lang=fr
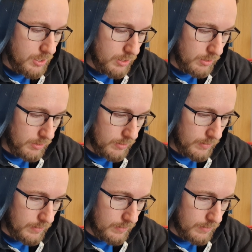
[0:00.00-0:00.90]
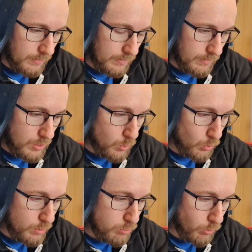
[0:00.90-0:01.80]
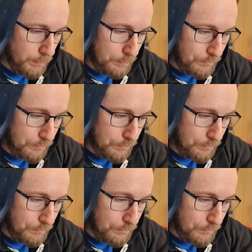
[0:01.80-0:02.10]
et on est bon.